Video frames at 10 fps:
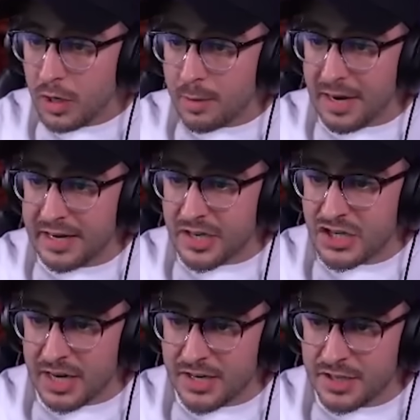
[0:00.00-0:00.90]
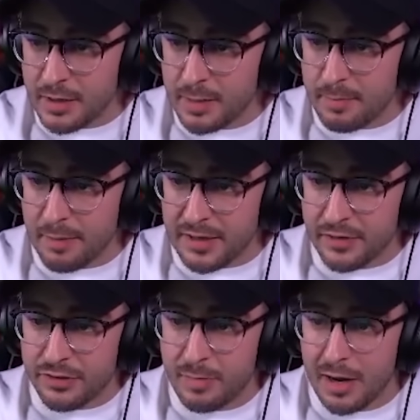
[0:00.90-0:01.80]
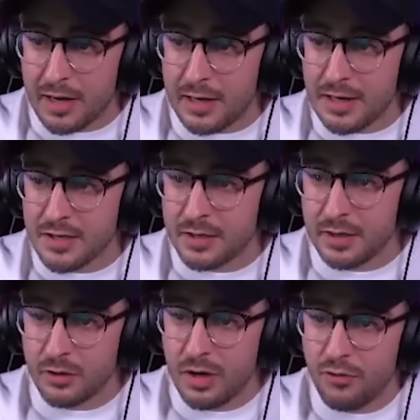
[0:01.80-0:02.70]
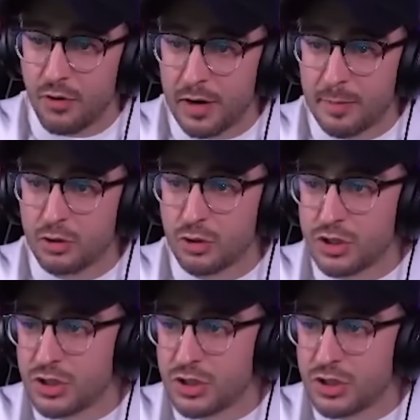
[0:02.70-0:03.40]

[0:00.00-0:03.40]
El Maneki Challenge del Mbappé y encima lanzándola fuera. Pero tú eres